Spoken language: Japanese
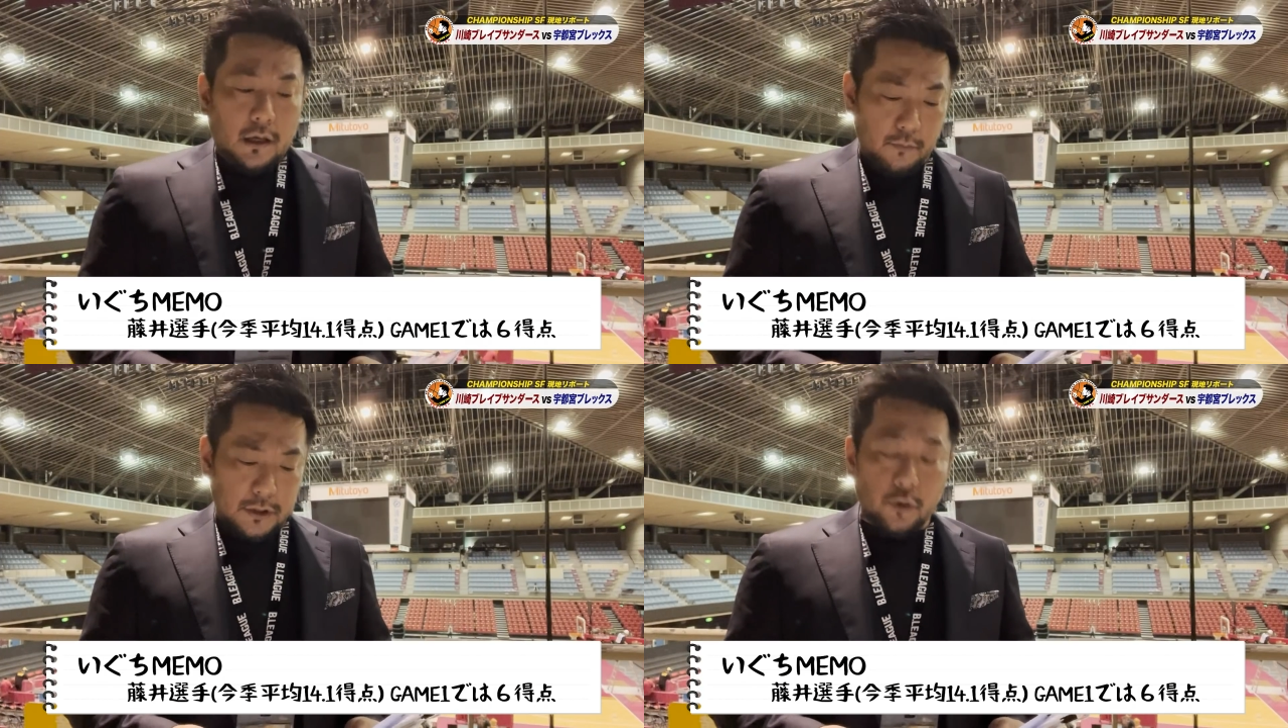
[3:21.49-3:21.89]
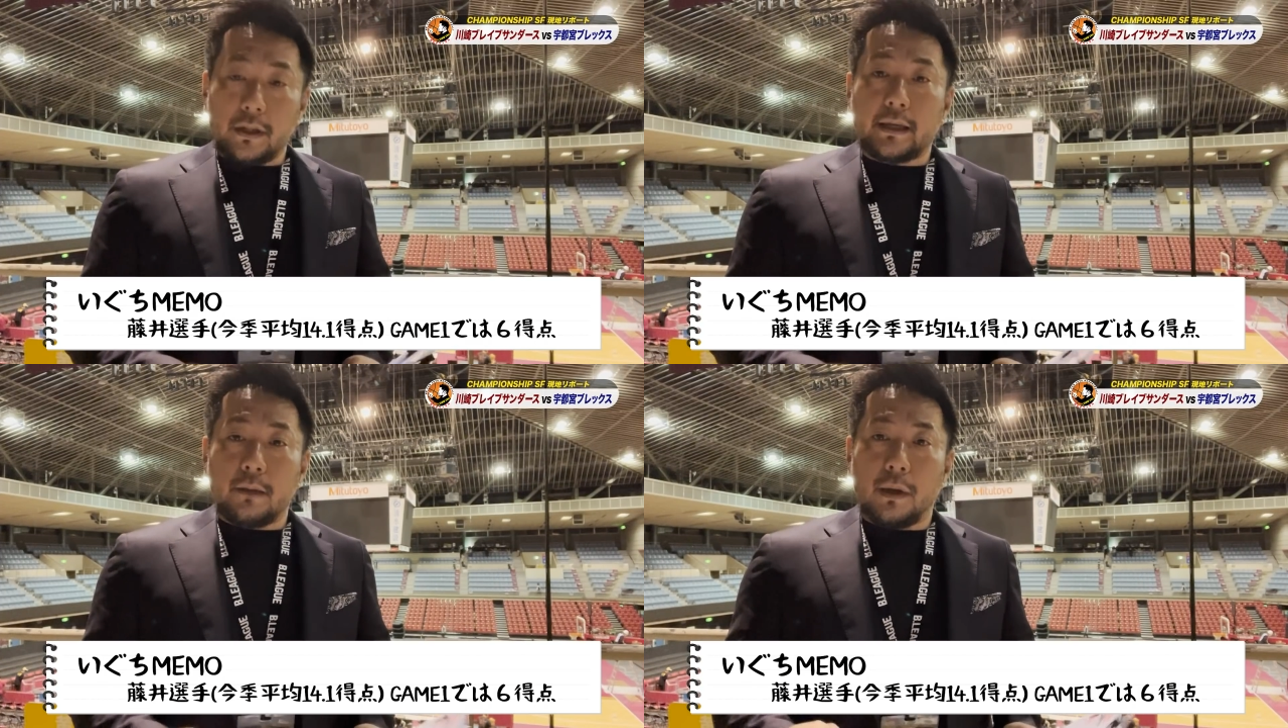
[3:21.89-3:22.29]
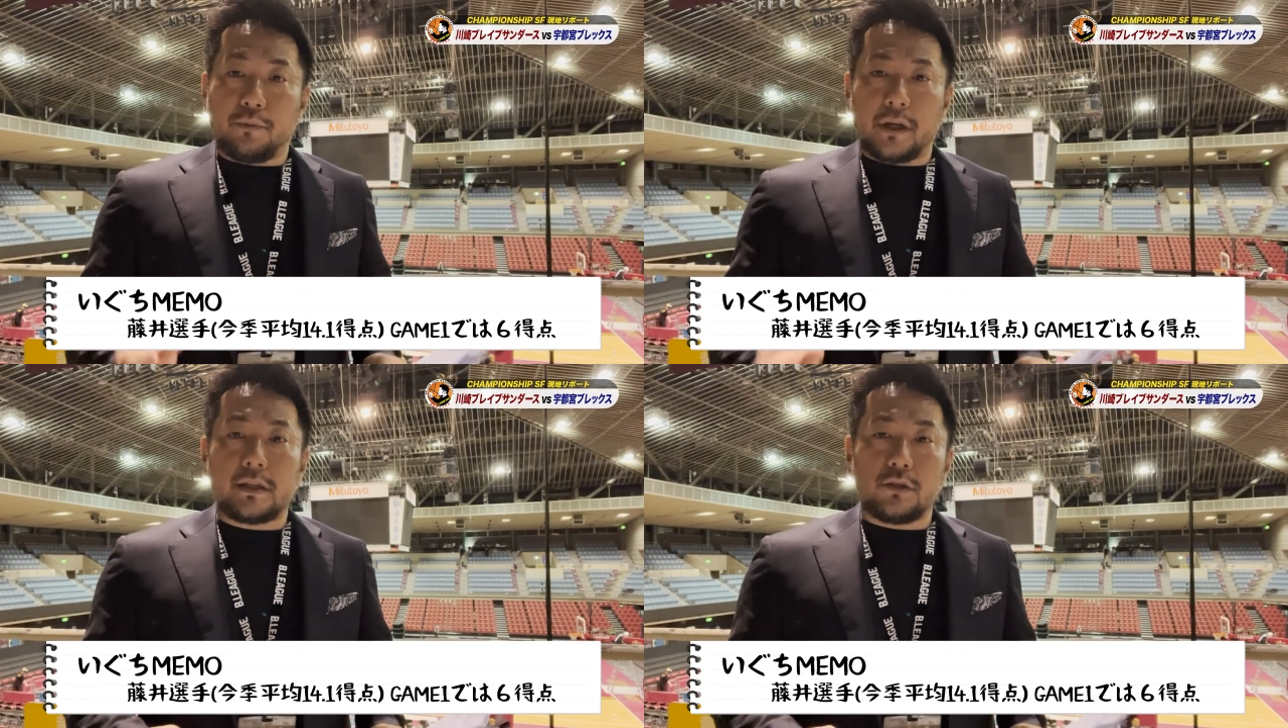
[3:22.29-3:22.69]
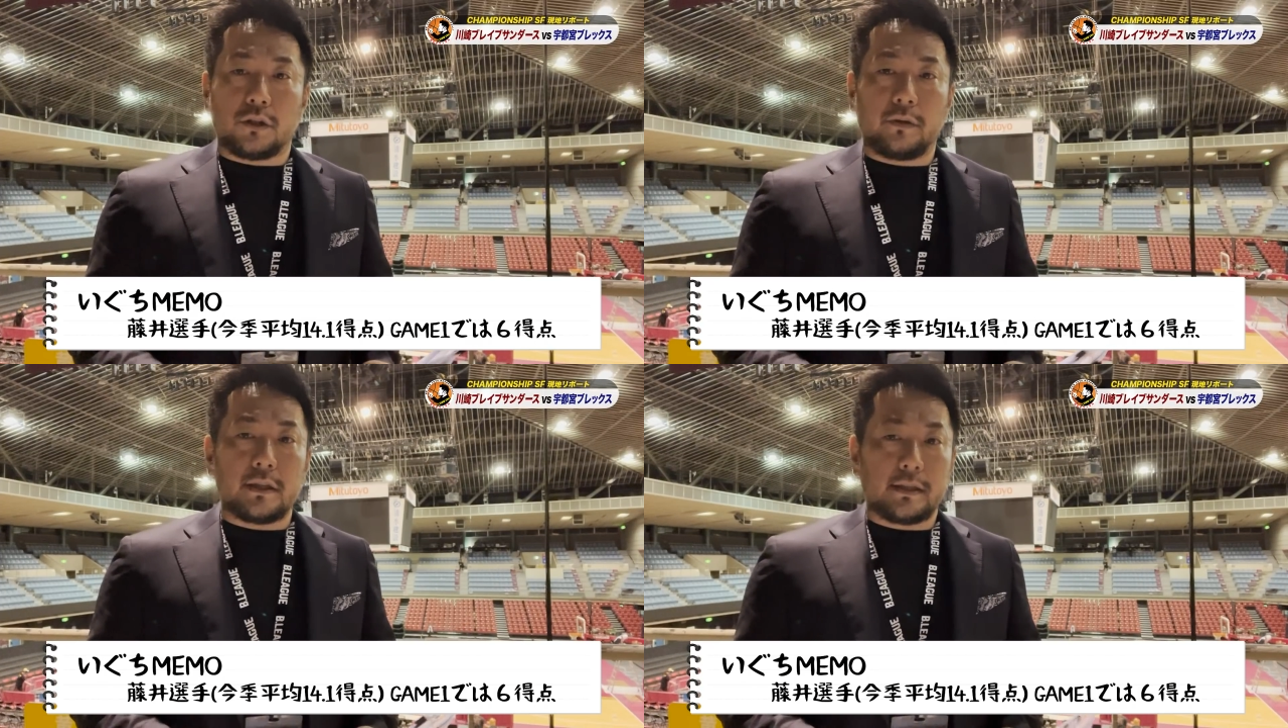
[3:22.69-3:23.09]
まあ、それだけまあブレックスの
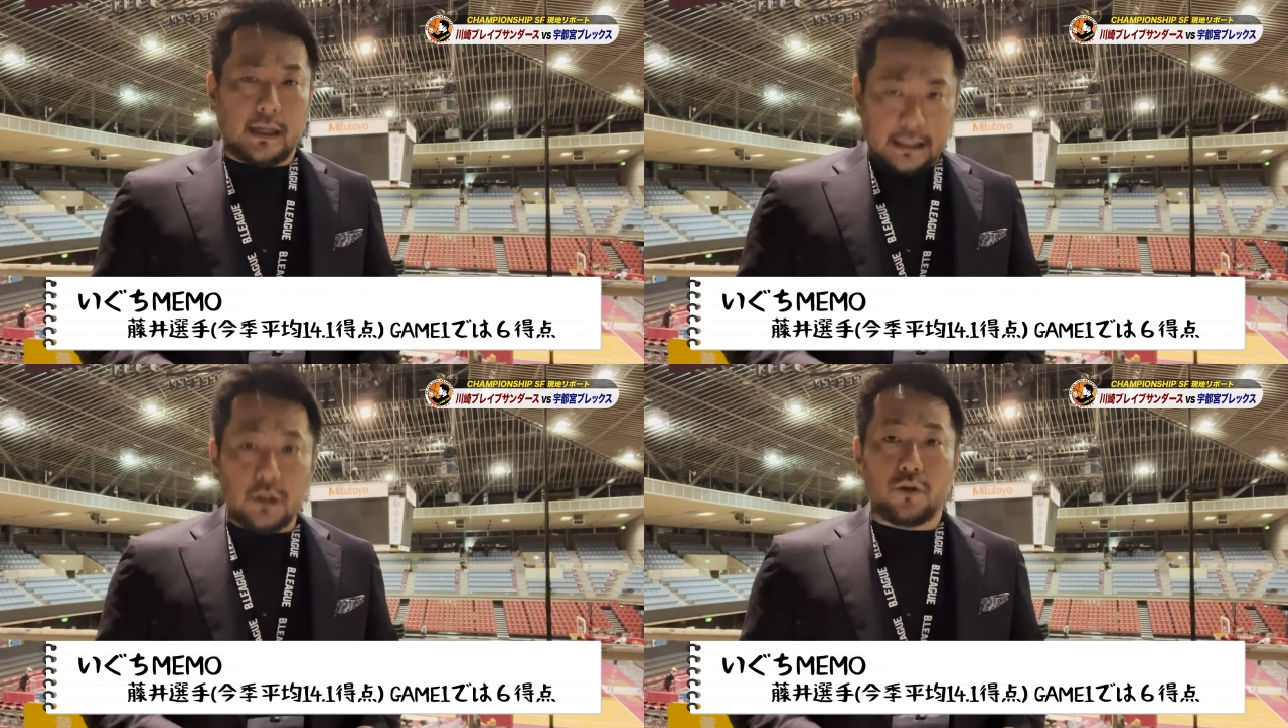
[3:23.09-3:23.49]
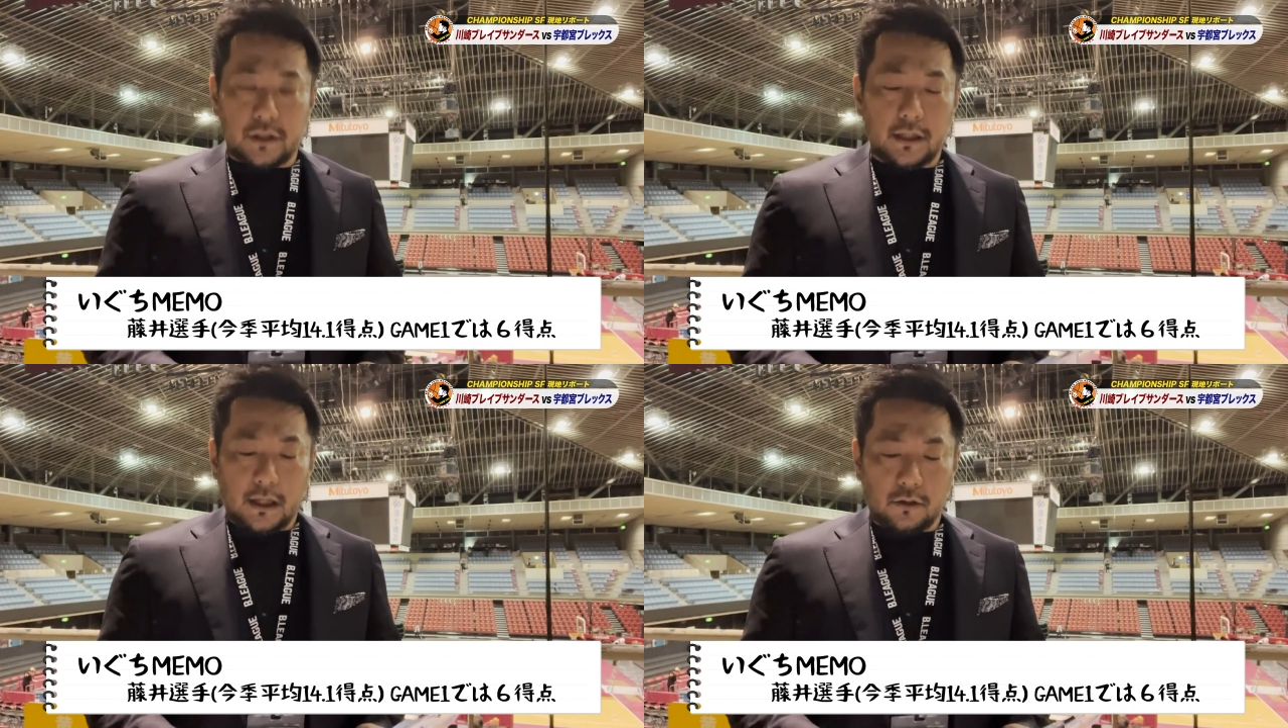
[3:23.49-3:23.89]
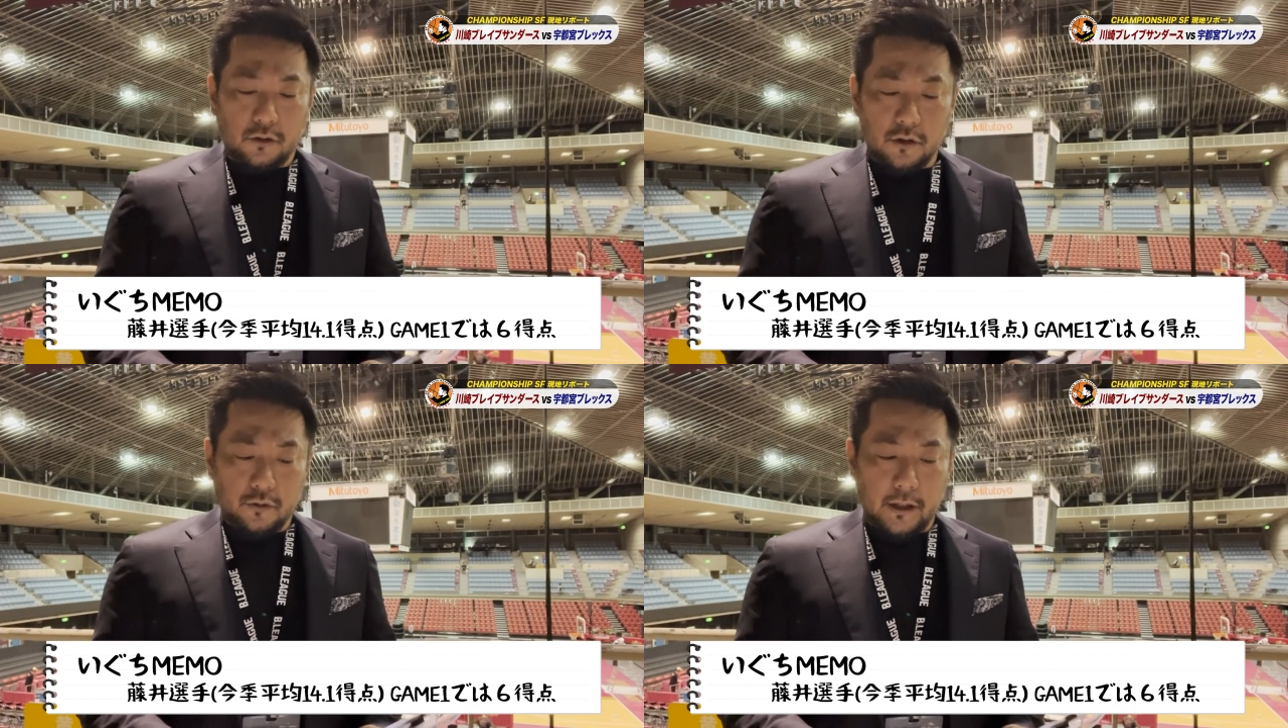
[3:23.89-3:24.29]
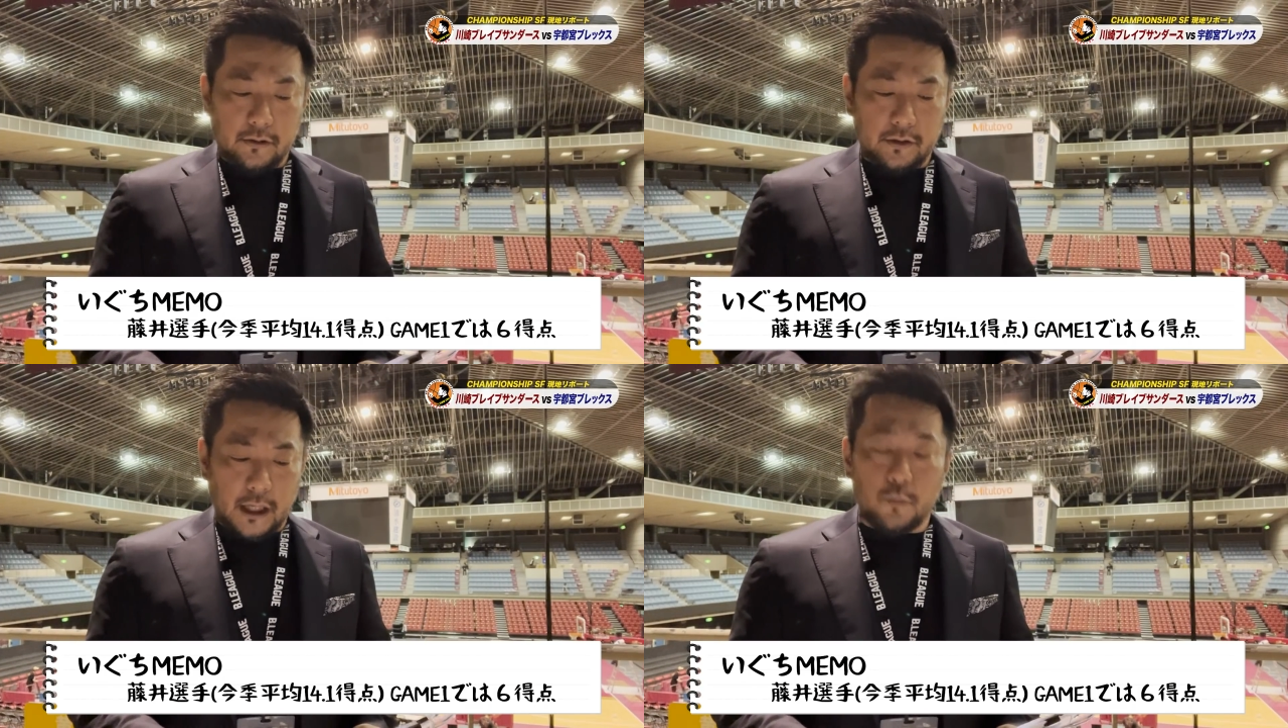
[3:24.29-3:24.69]
ディフェンスが機能してたと言え
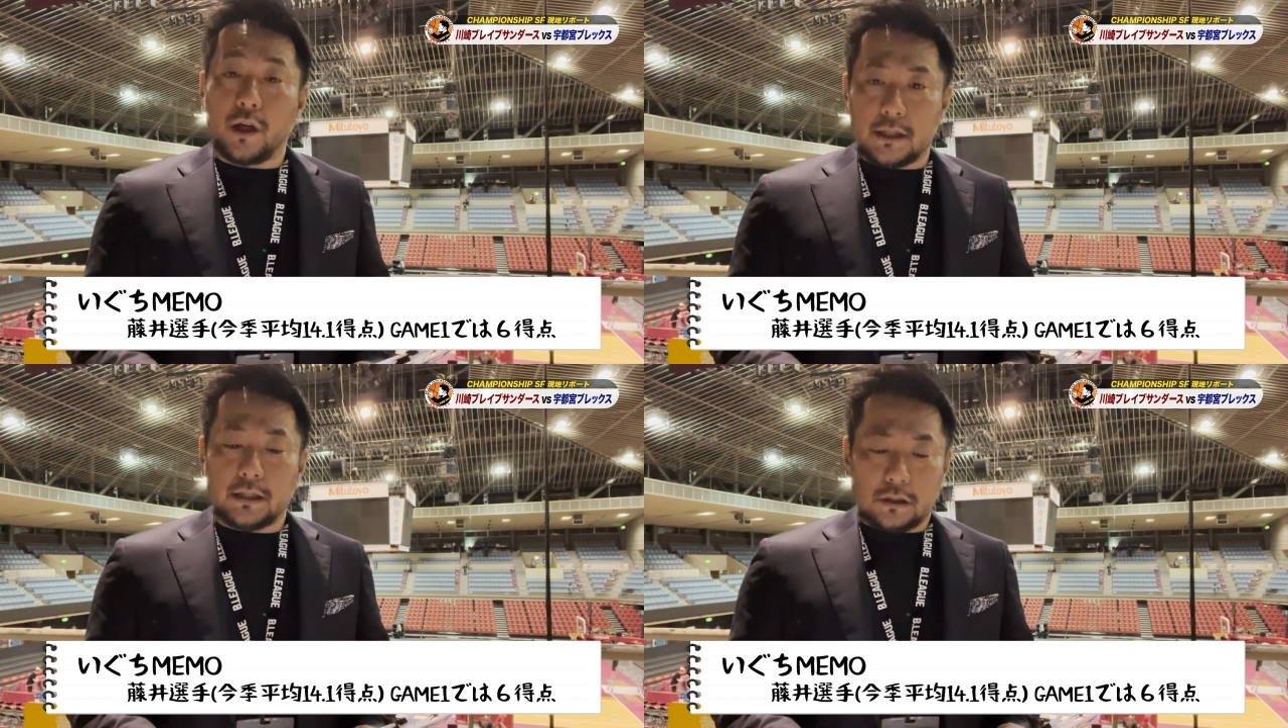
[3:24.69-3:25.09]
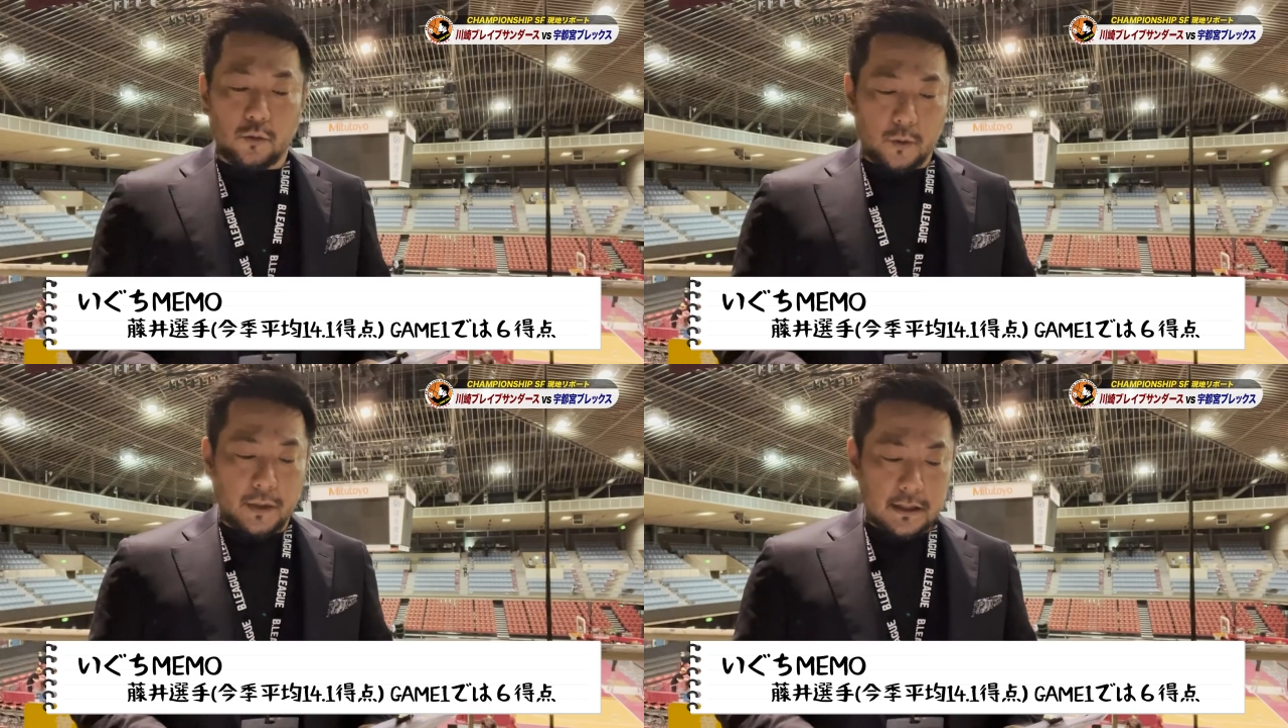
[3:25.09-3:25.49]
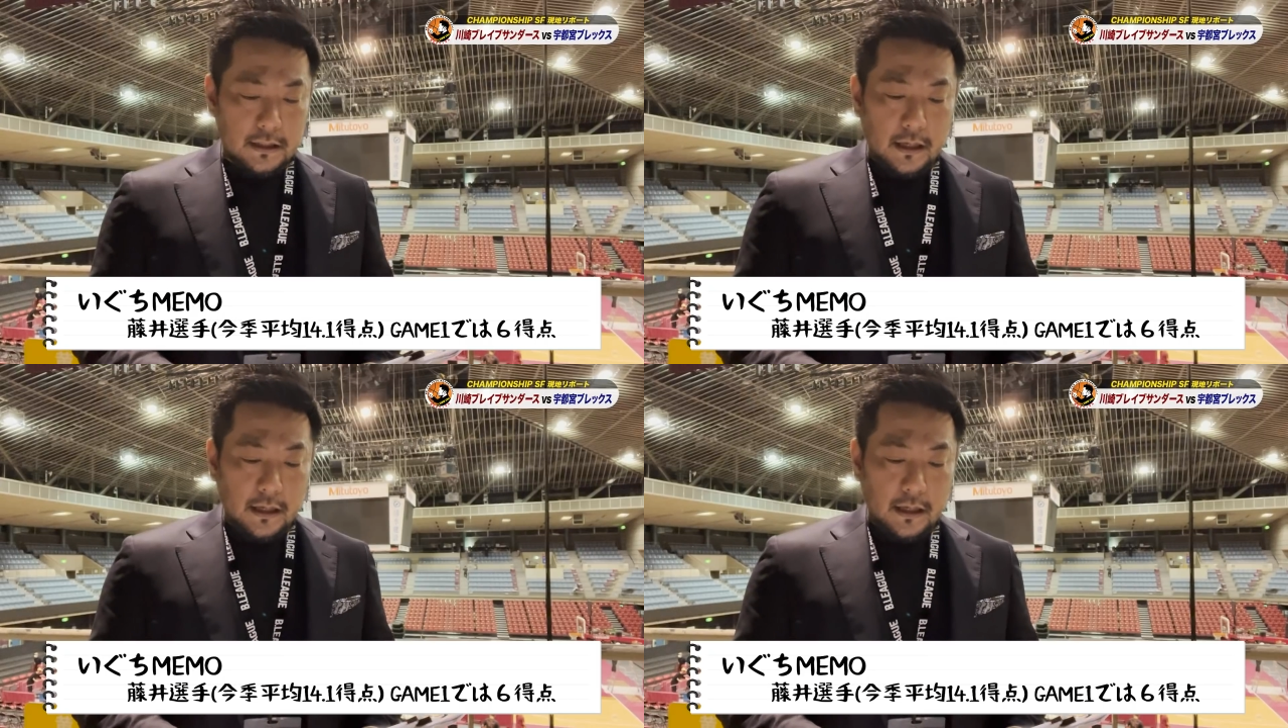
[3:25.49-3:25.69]
るゲームワンだったと思います。